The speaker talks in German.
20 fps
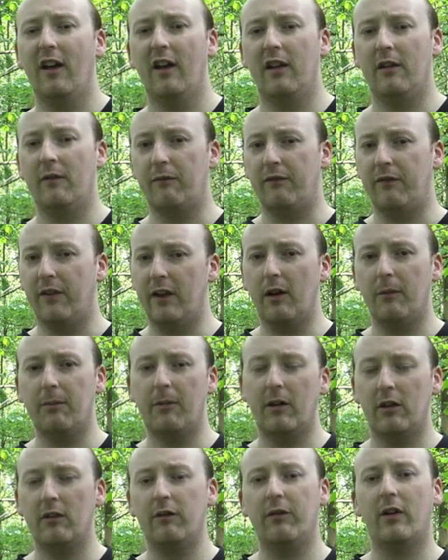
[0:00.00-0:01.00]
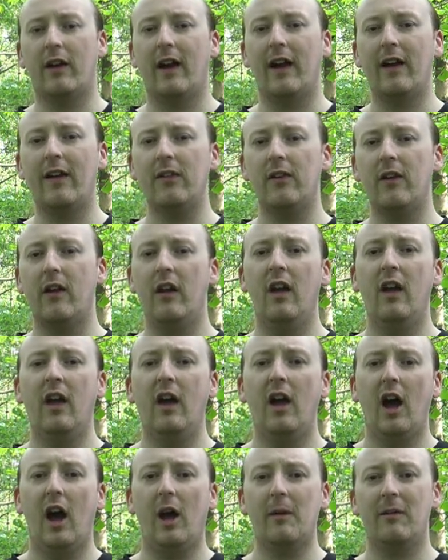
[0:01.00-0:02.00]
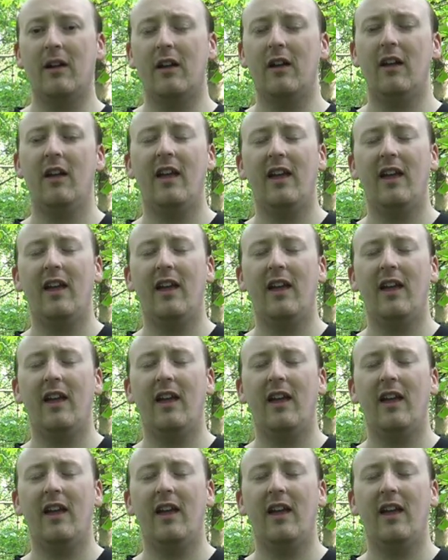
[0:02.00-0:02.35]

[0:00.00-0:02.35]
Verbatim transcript: ein Fingerprint für Geister, aber